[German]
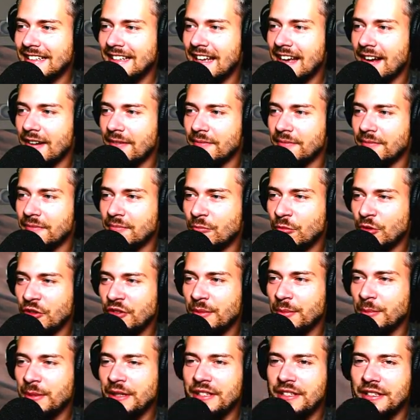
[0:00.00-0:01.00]
Ja,
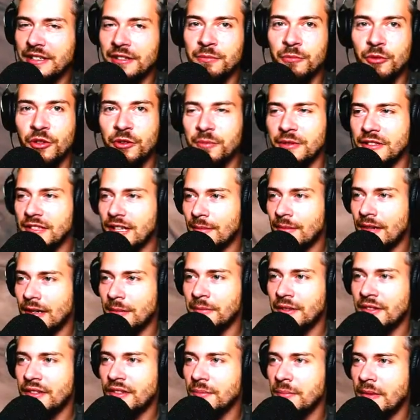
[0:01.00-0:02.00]
muss mich, ich muss mich da mal
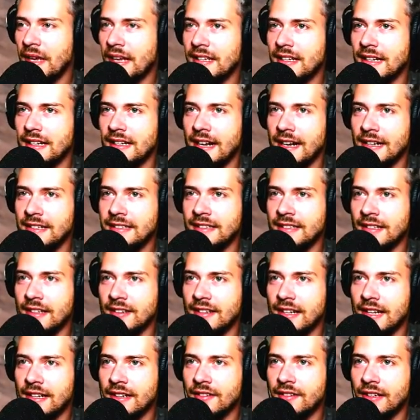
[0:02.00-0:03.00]
ein bisschen mehr dran halten,
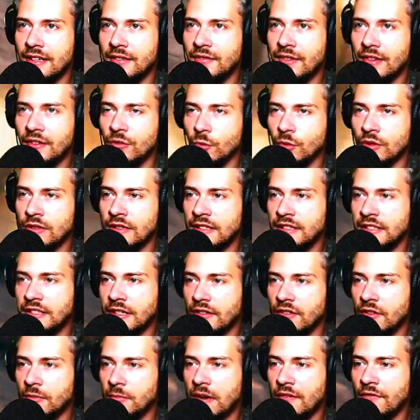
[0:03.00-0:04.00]
das alles etwas
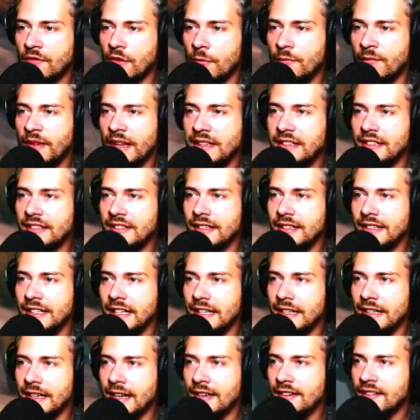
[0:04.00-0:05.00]
ordentlicher zu machen. Warum werde ich denn
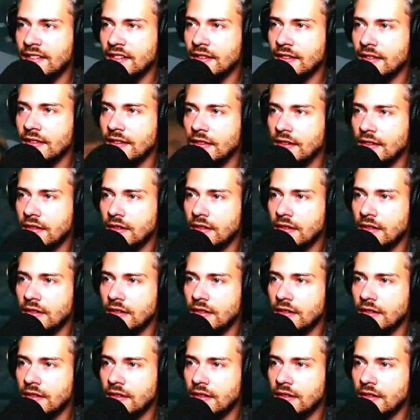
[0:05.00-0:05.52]
hier nass?